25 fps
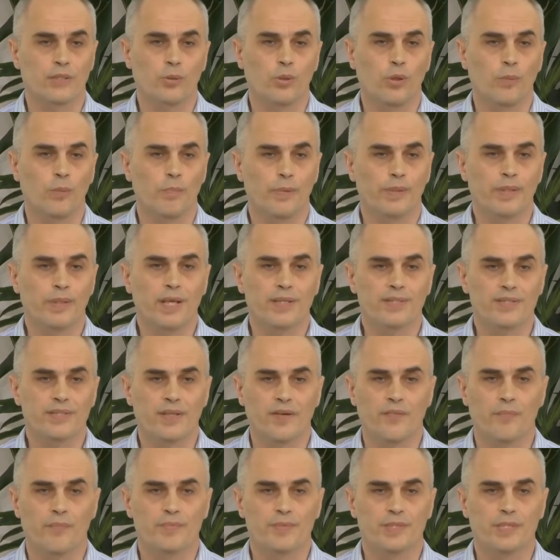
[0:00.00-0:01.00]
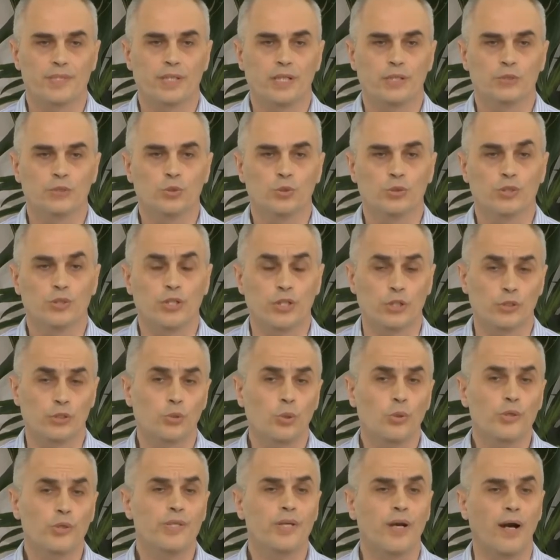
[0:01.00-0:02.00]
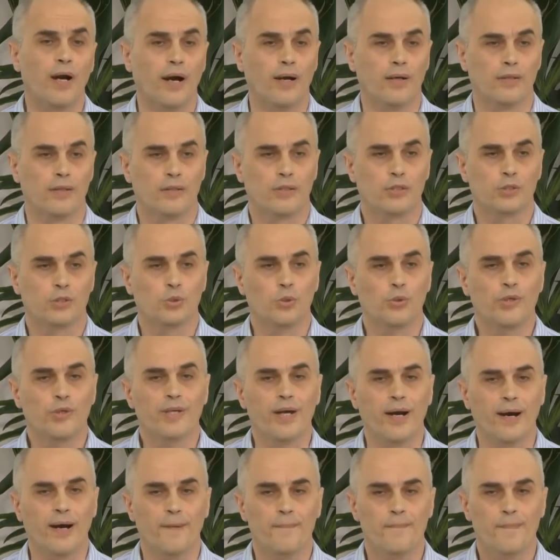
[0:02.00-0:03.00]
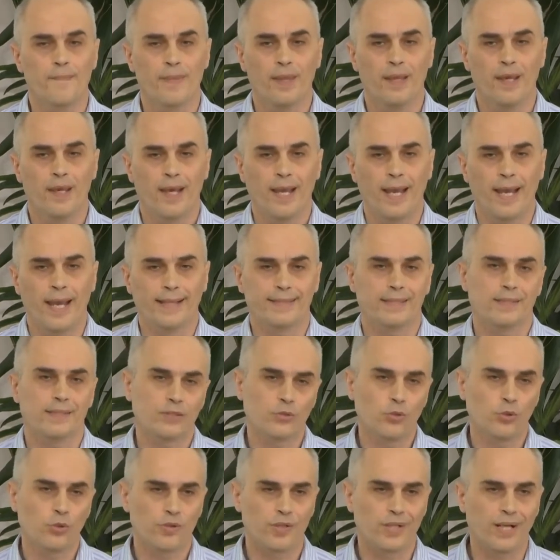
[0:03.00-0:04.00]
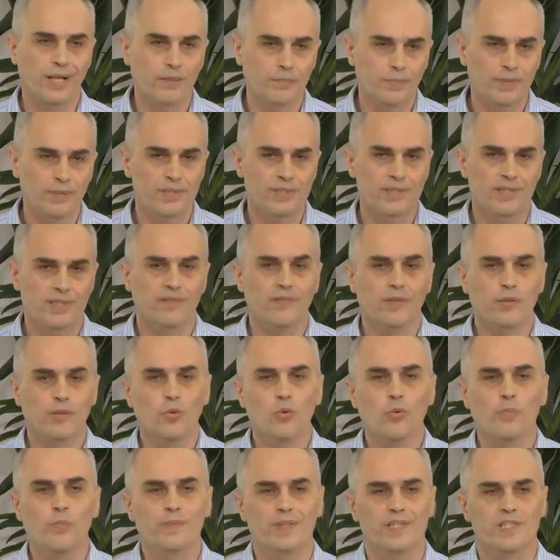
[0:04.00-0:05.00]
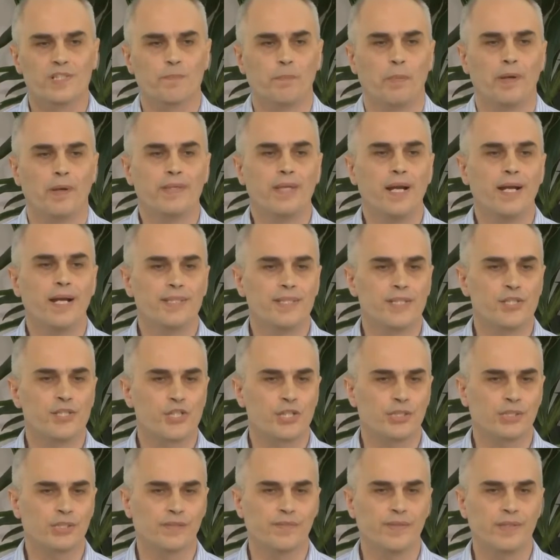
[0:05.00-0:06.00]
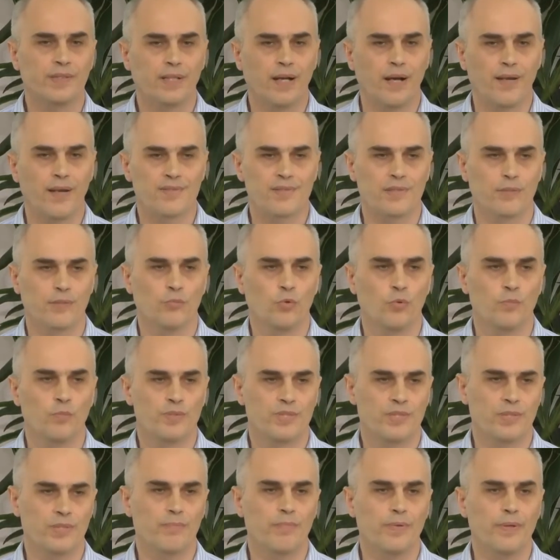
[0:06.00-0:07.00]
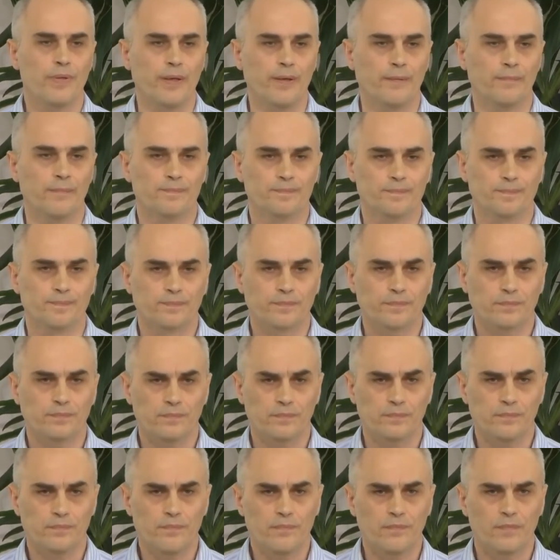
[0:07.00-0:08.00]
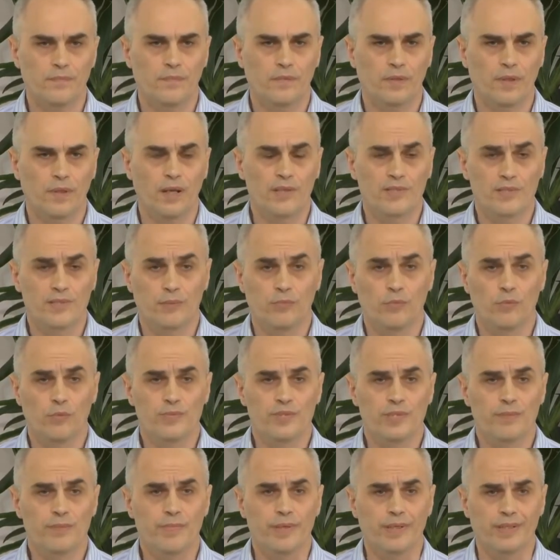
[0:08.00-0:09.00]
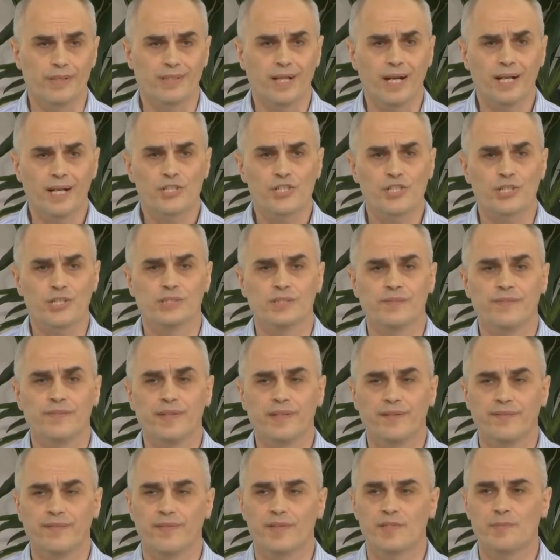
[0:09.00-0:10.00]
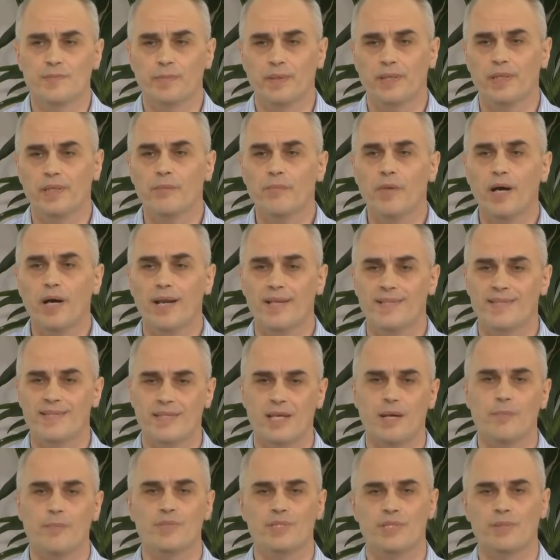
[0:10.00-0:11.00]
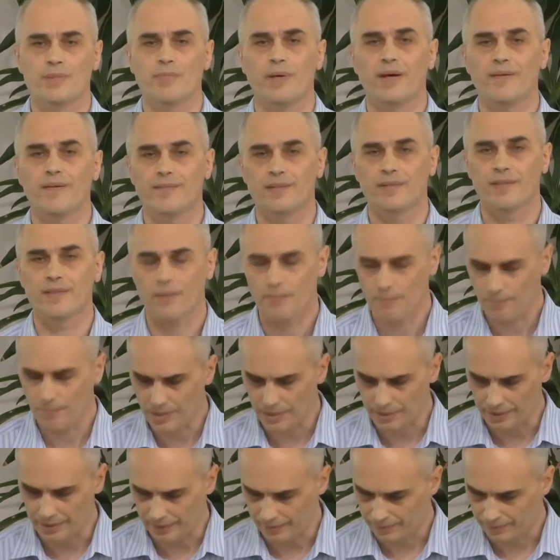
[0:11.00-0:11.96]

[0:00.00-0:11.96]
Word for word: понятие психологии. Кто я? Кто я? Это такое как бы совокупность понятий человека о самом себе. О самом себе. Как человек воспринимает сам себя в этом мире.